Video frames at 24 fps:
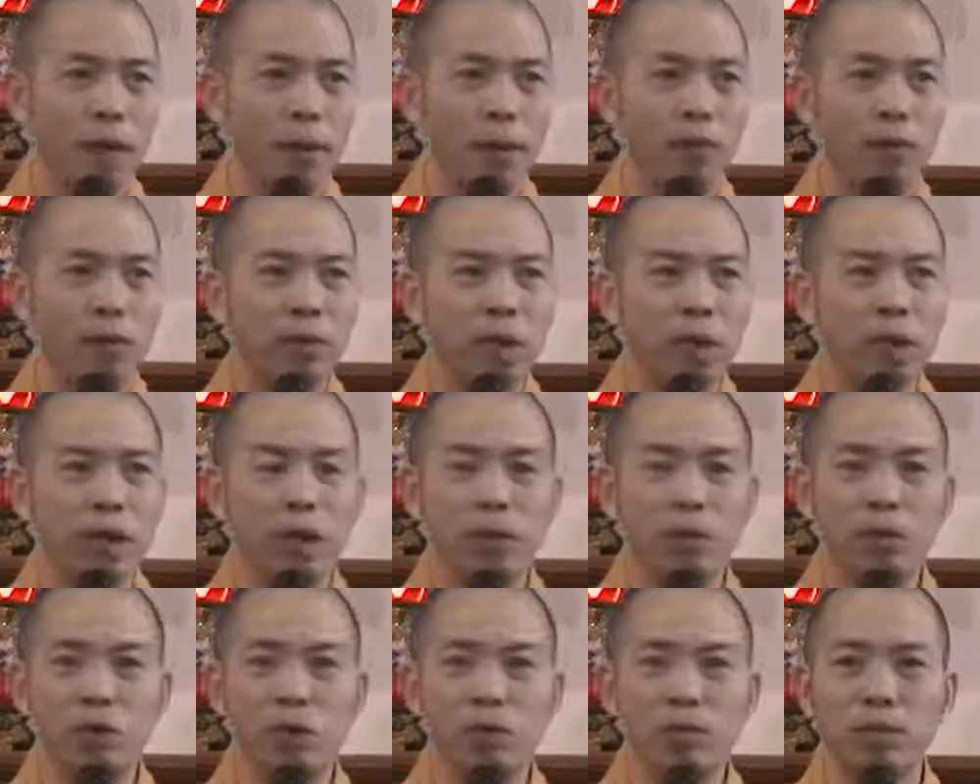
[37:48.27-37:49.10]
mà chúng ta
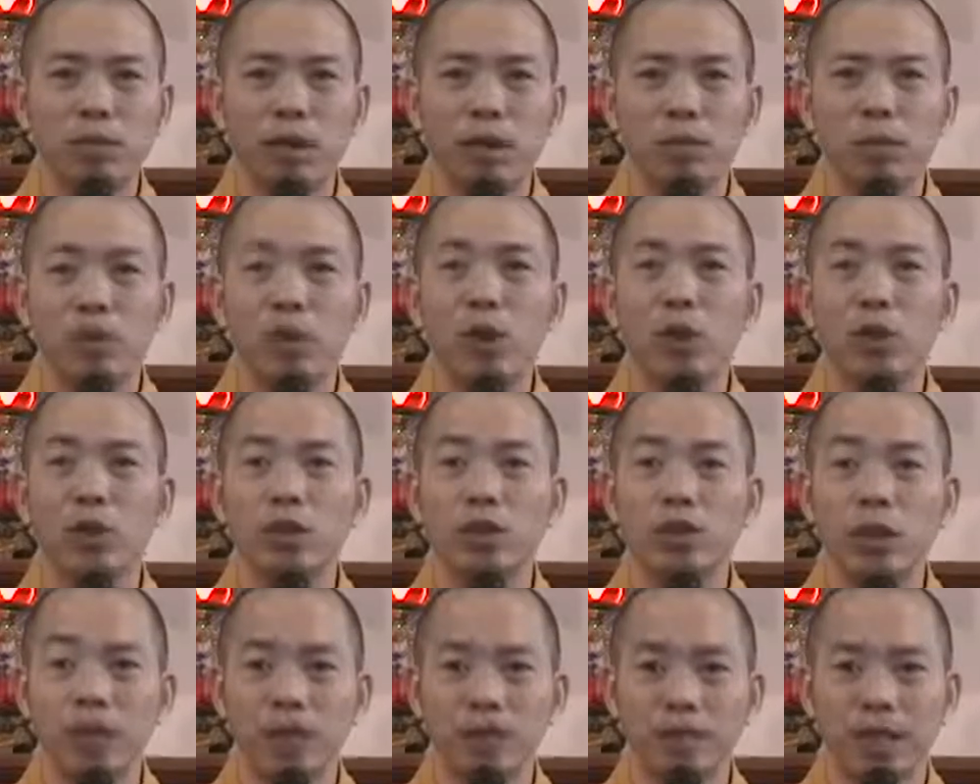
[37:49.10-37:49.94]
không tôn trọng quy luật
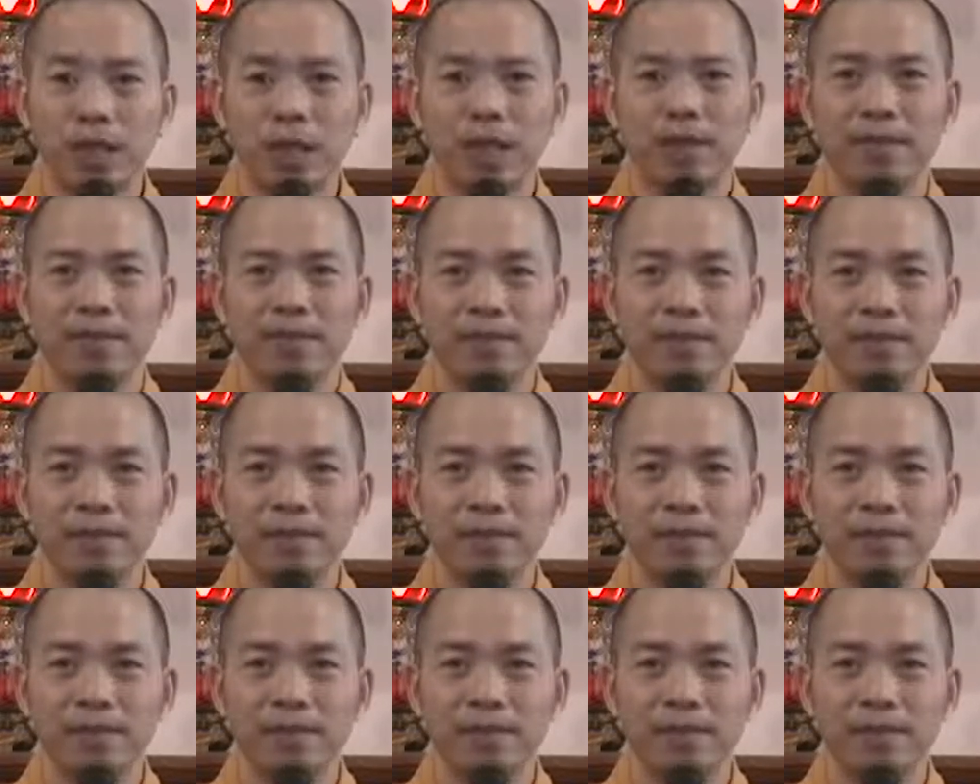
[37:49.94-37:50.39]
sống thôi.